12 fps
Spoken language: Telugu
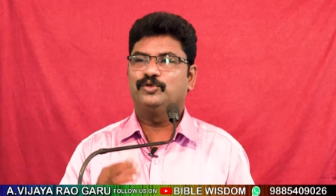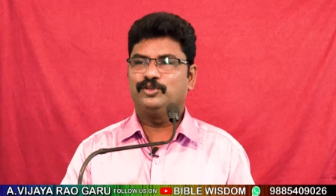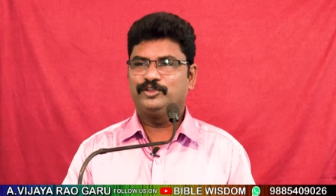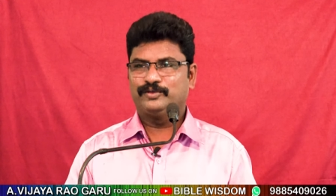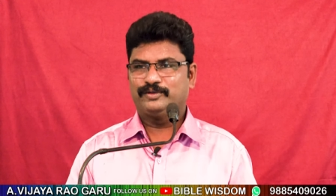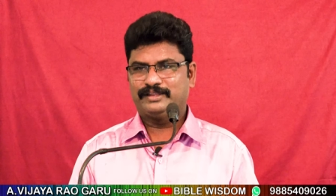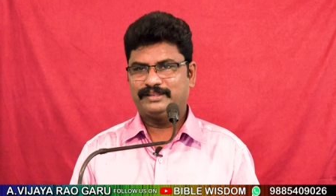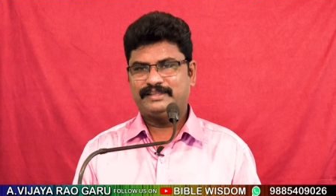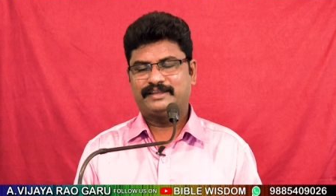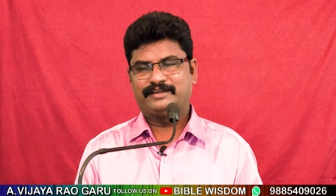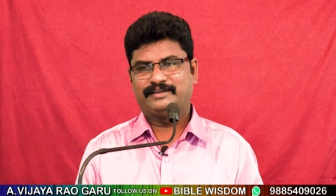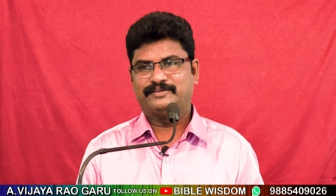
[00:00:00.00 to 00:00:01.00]
పోలి ఉన్నది
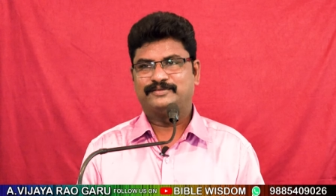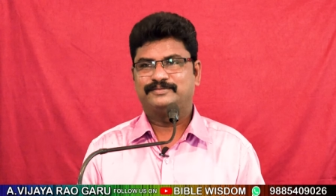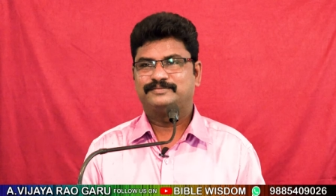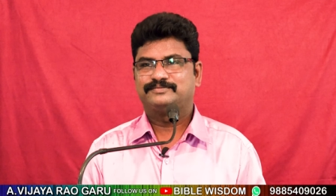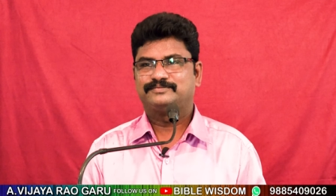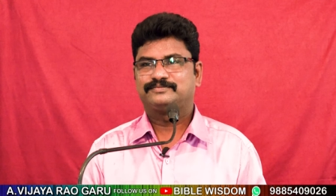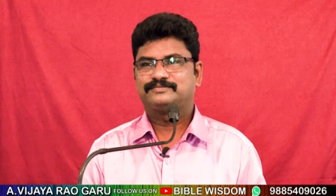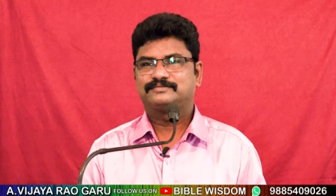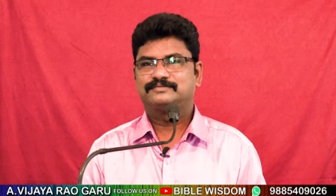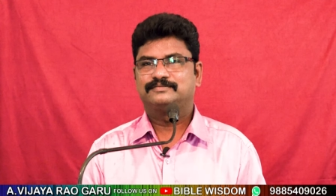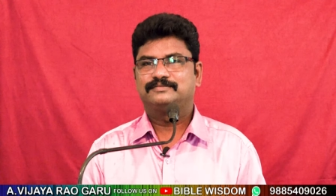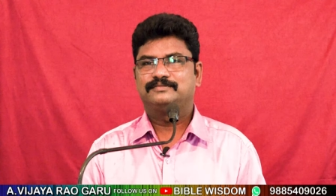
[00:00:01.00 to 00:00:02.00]
అన్నాడు
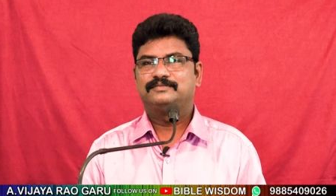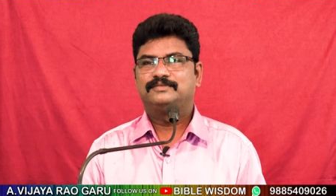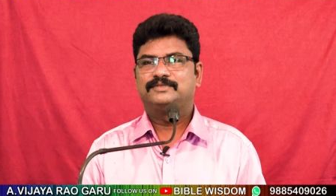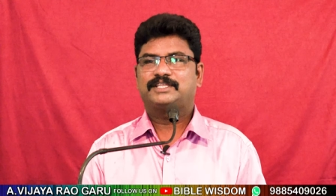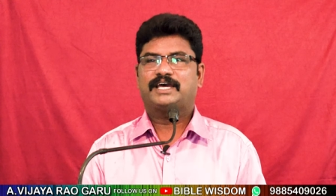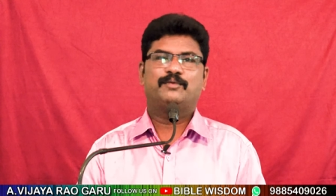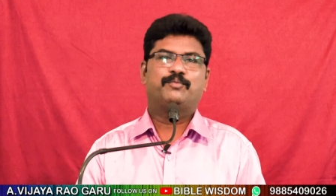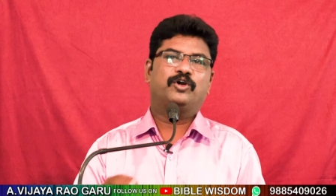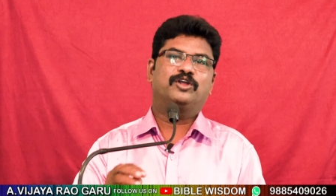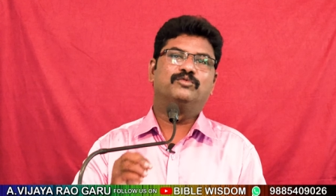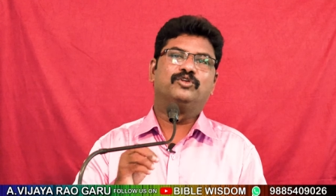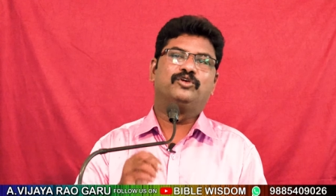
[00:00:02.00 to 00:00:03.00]
తన
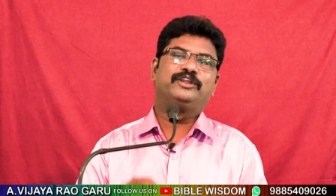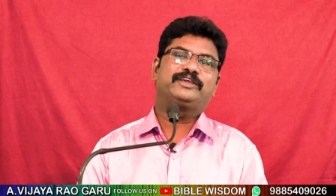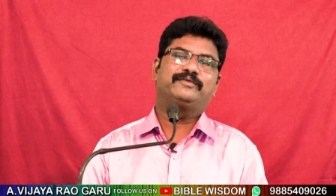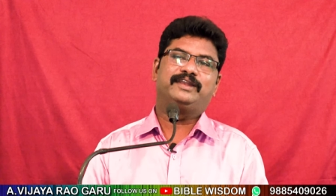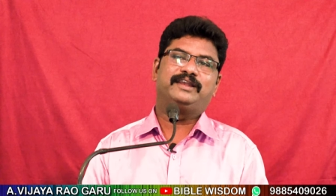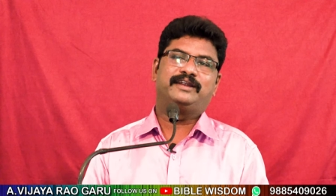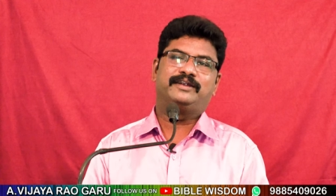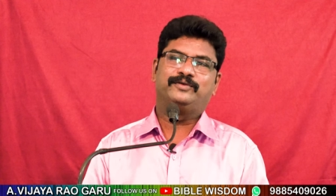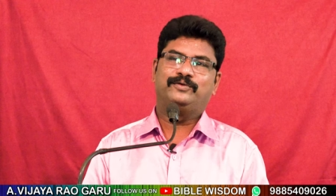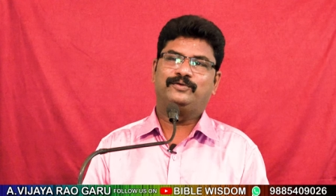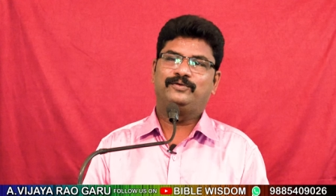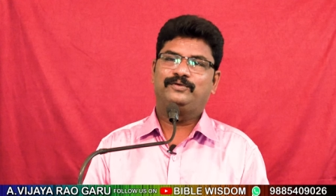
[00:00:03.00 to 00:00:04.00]
పొలములోనికి వెళ్ళాడు
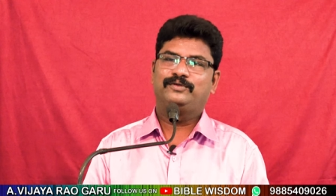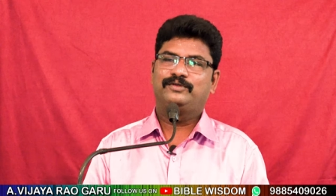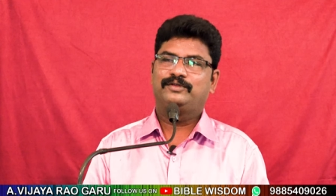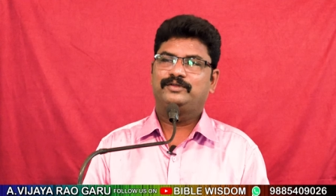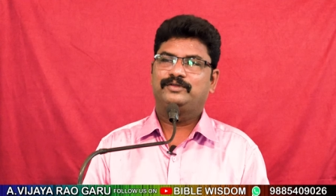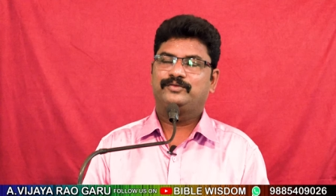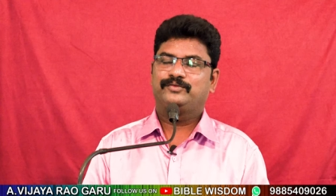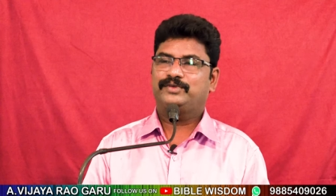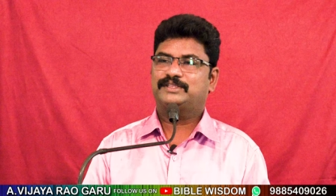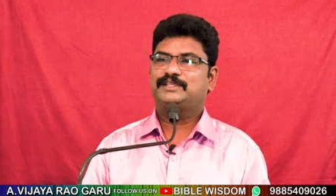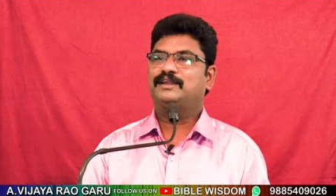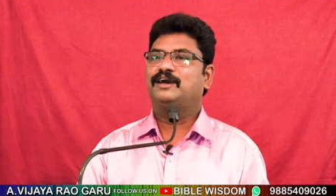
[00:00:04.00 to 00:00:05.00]

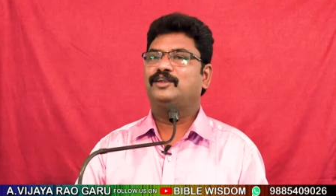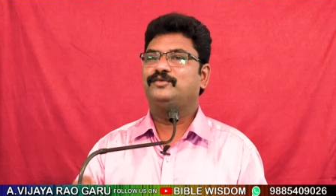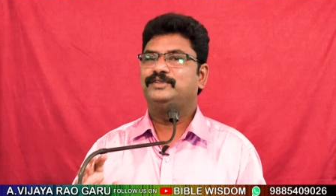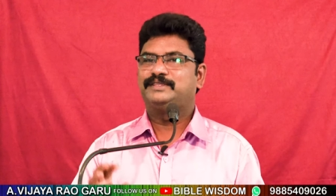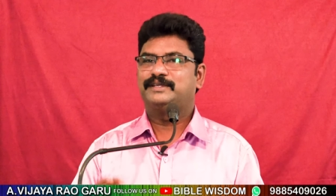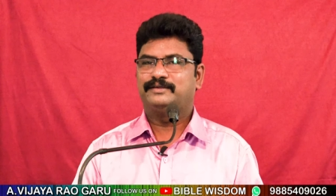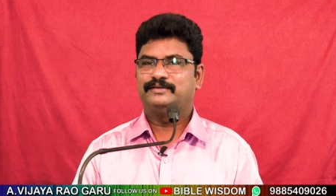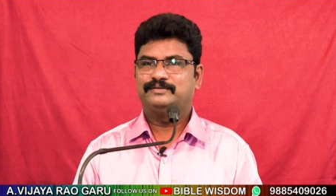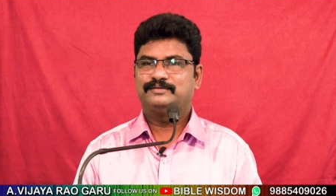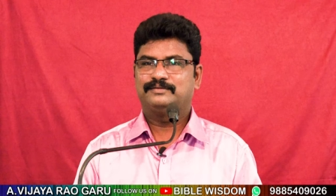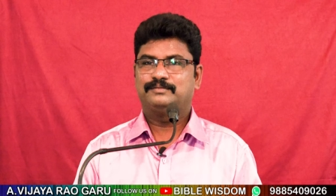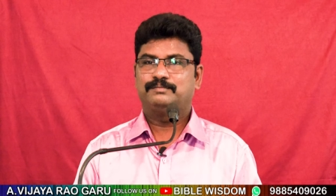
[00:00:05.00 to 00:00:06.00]
విత్తనాలు విత్తాడు
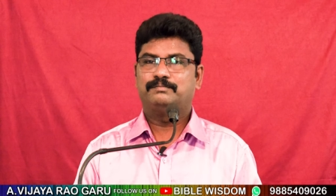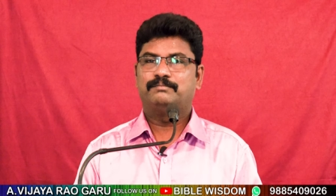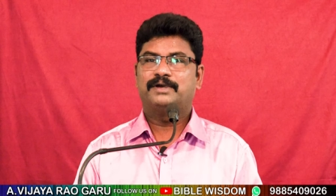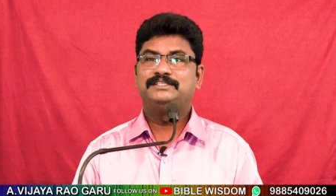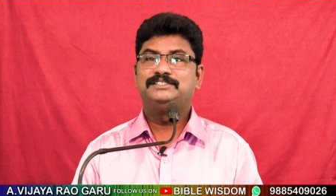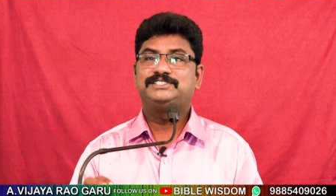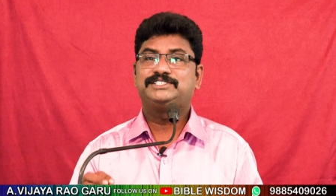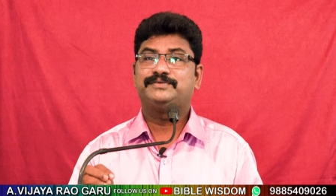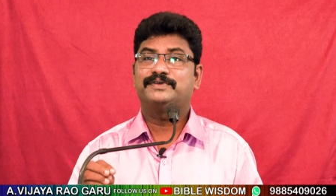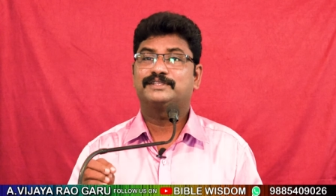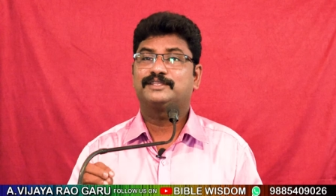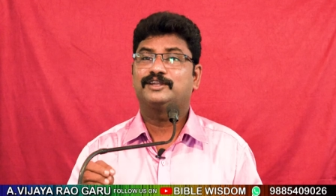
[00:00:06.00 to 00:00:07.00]
మంచి
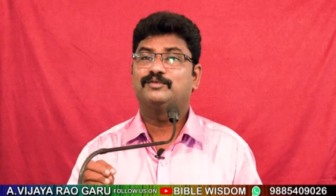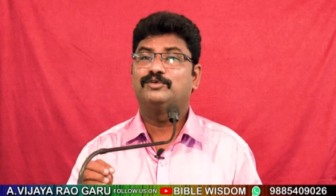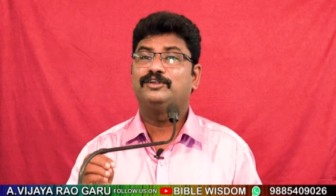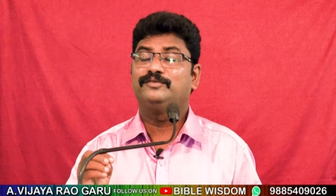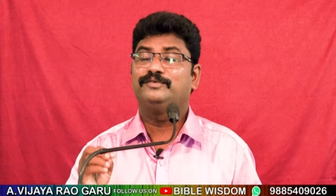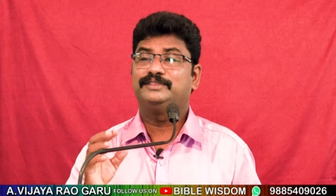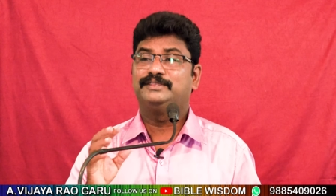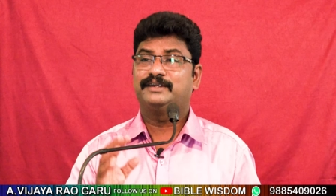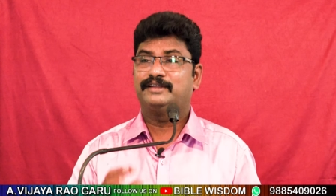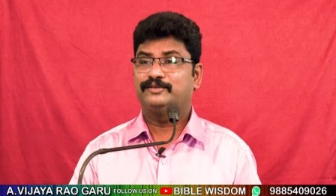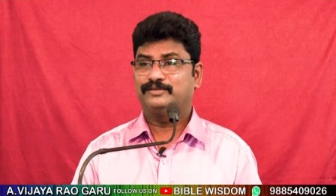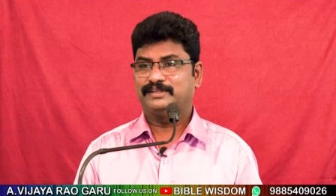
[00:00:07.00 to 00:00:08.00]
విత్తనములను
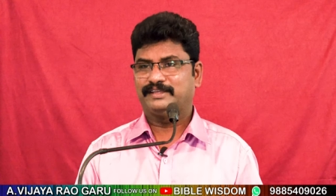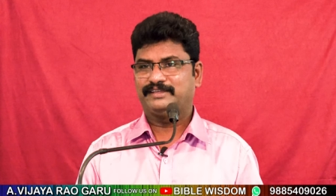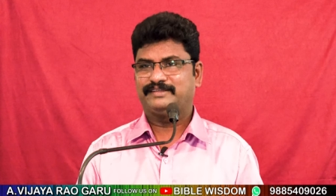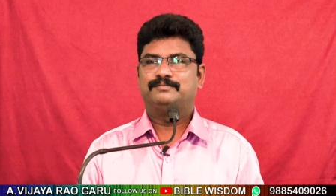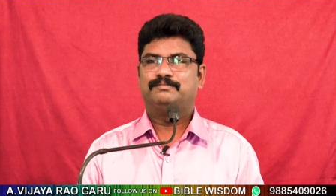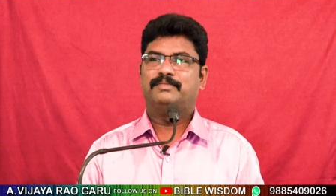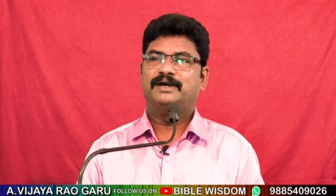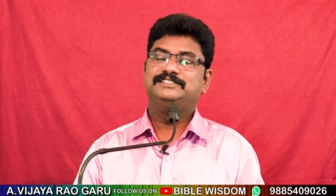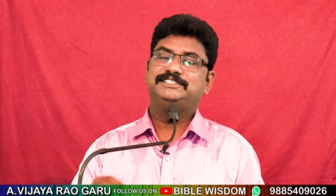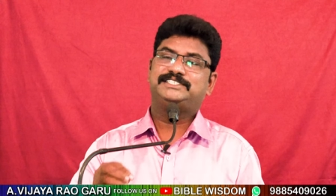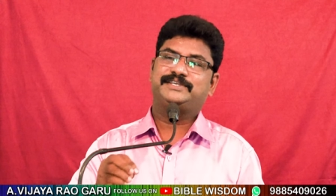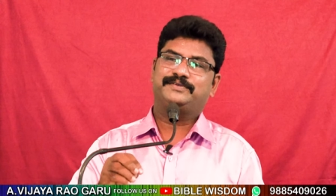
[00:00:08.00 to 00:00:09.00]
విత్తాడని ఉంది
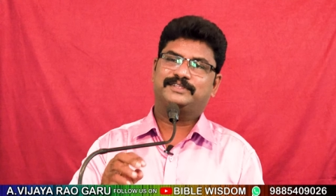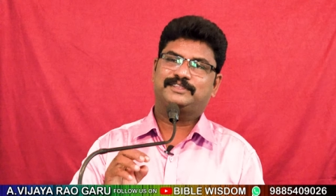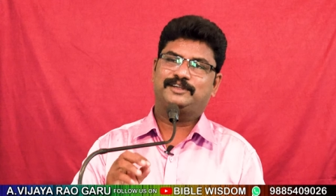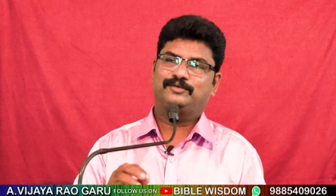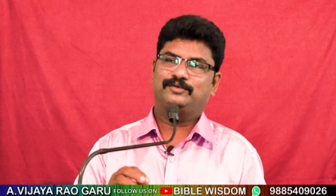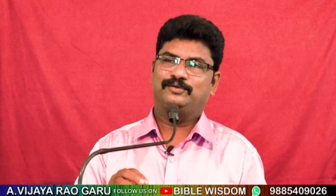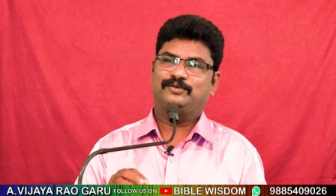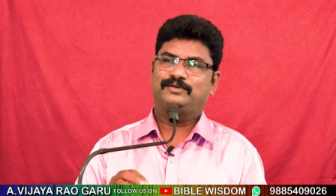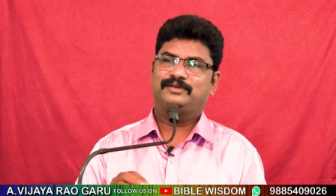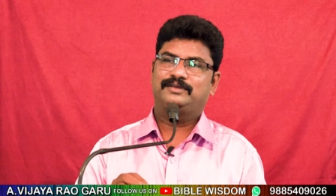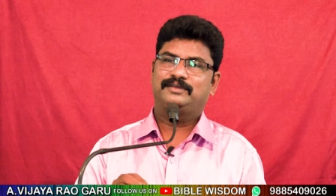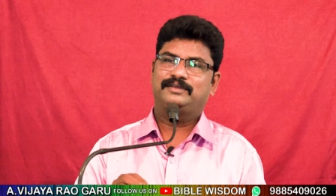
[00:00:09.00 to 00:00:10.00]
మంచి విత్తనములు
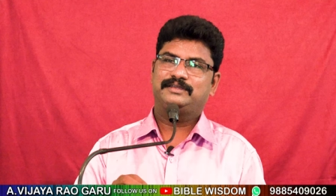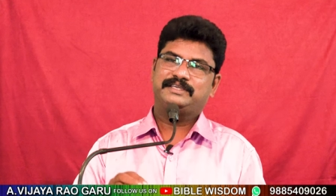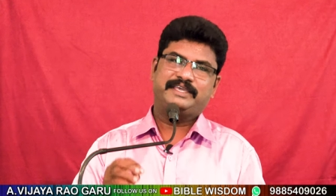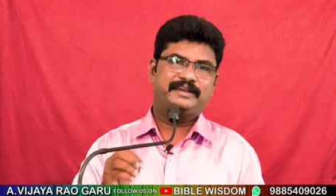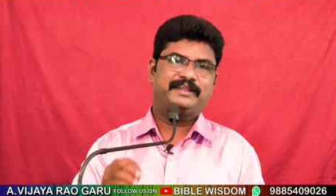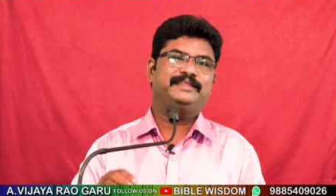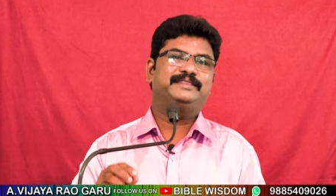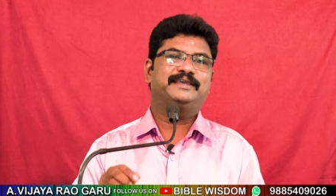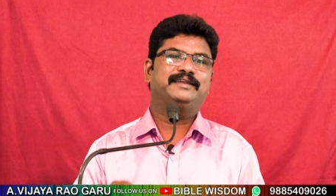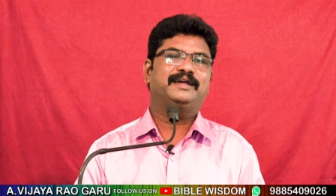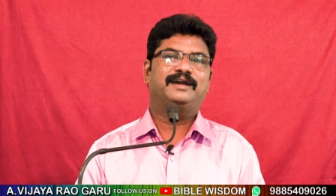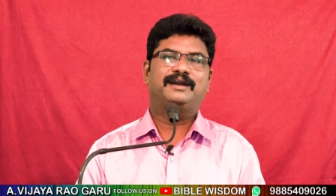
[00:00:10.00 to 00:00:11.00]
ఏ
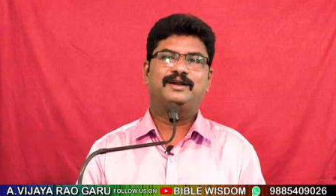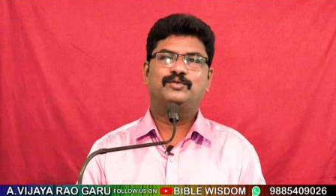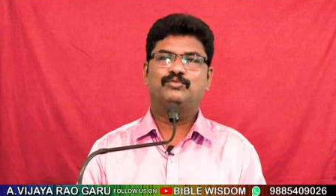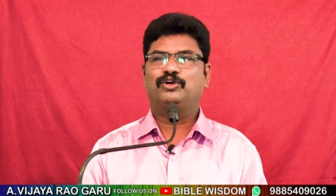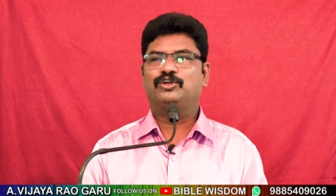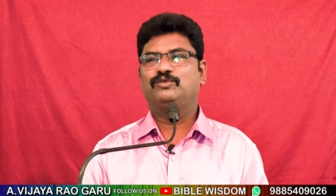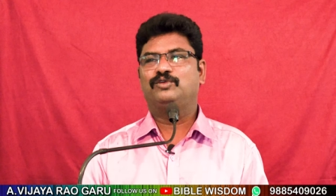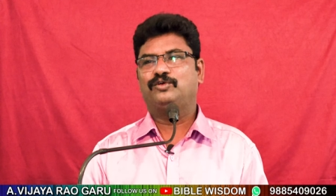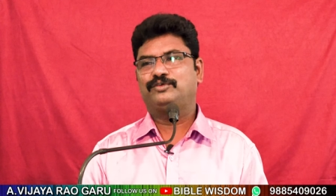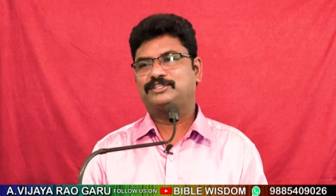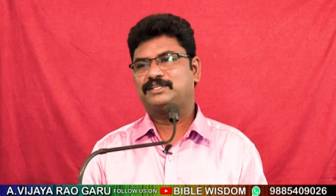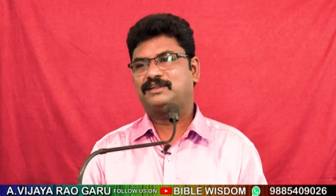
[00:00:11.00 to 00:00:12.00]
రైతైనా పొలంలో
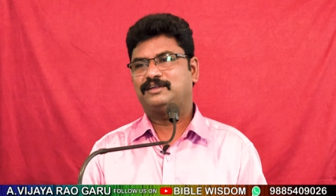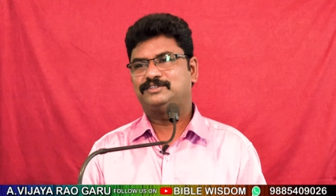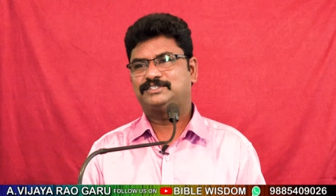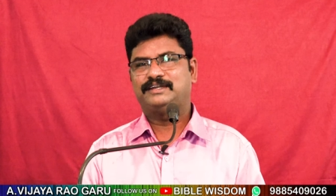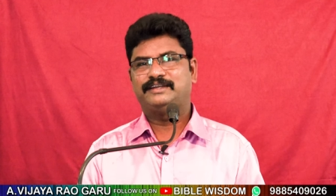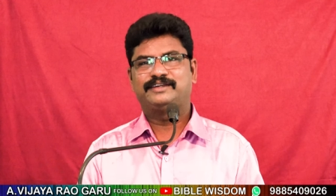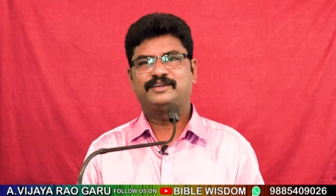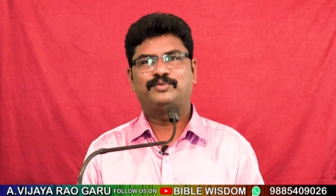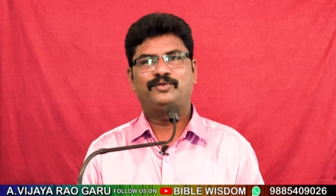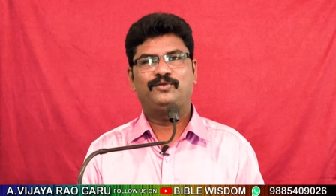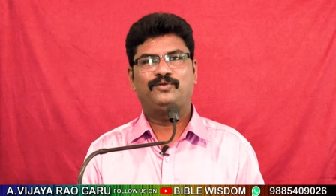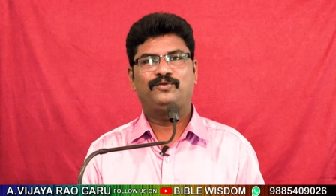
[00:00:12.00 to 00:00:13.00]
విత్తనాలు
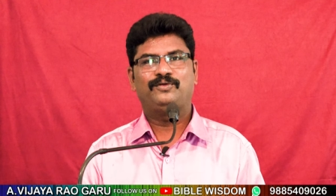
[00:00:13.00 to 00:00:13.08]
చల్లేటప్పుడు